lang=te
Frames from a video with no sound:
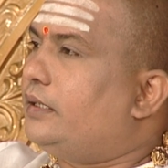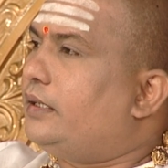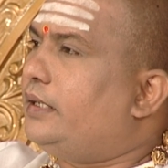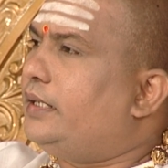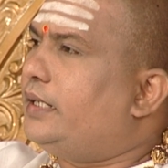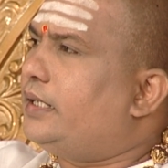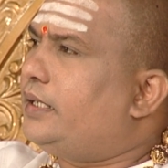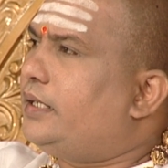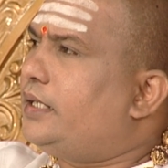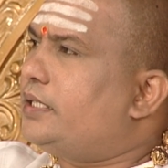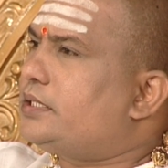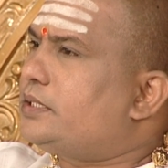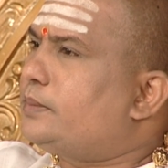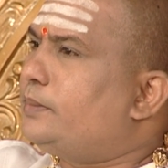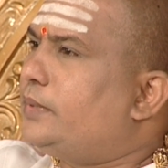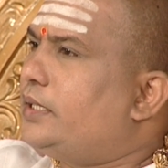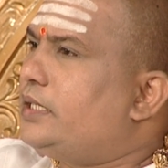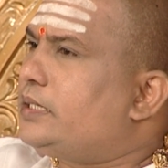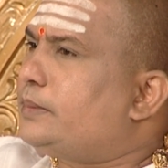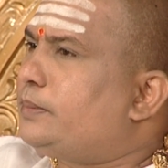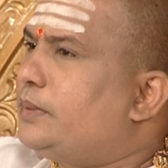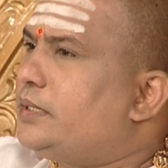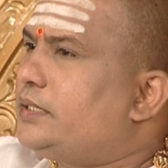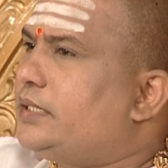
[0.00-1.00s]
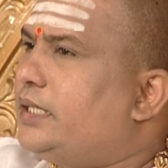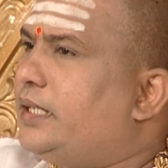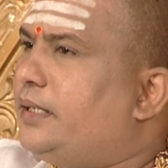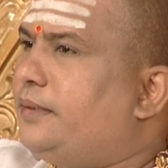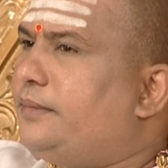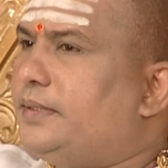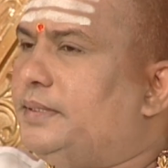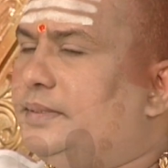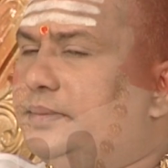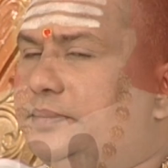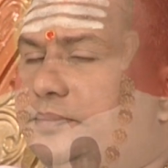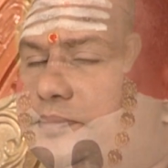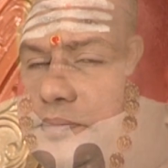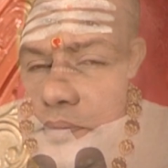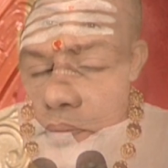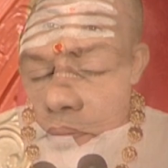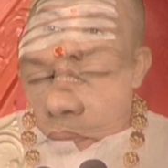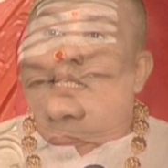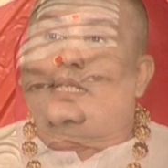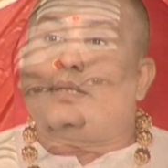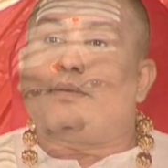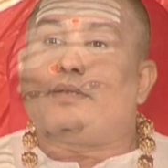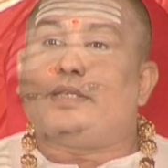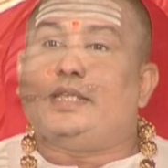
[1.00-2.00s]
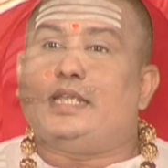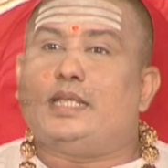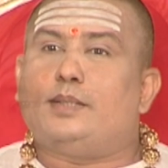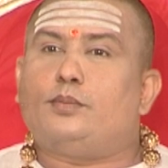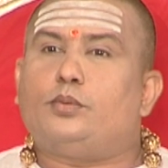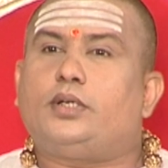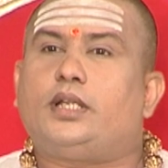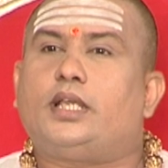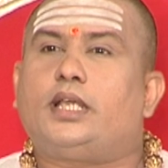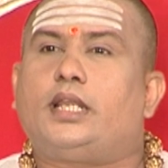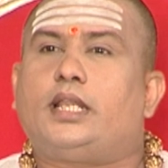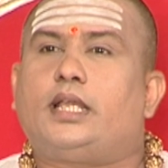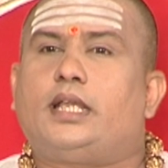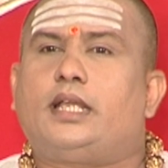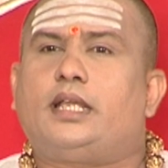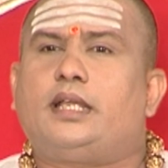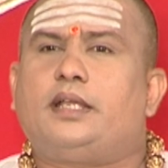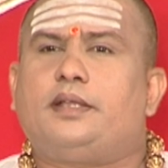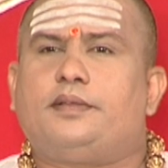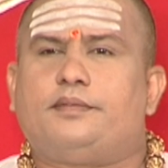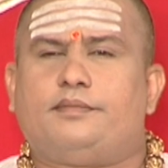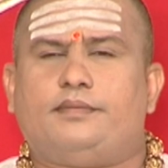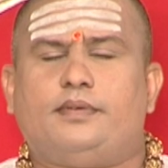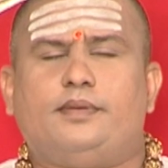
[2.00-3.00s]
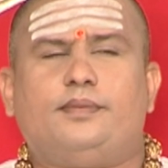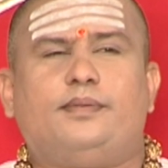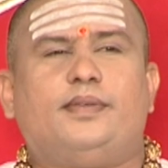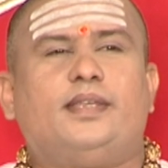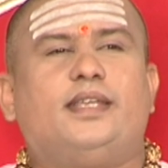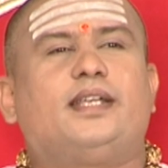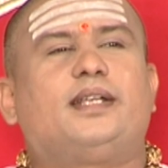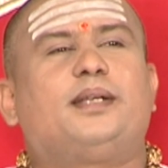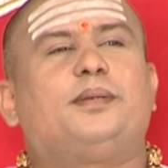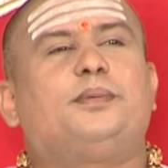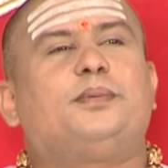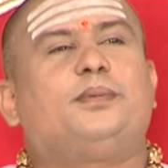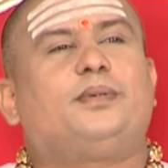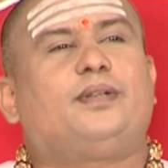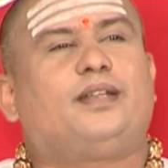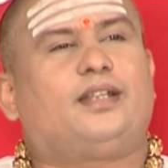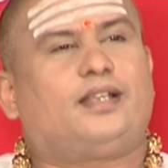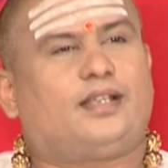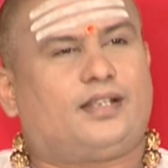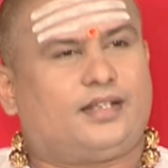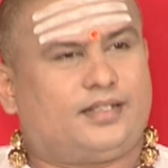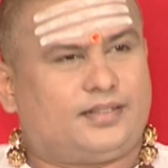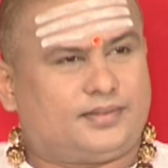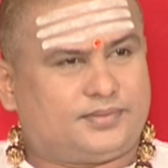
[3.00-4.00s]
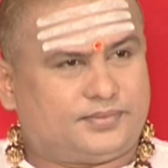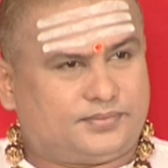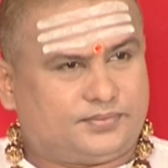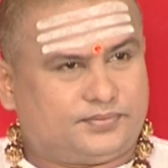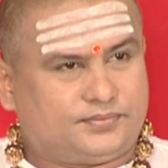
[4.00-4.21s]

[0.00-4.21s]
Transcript: నీ అడ్రస్ మళ్ళీ శ్మశానమే స్థితి కాబట్టి ఏముండాలా వివేకం ఉండాలా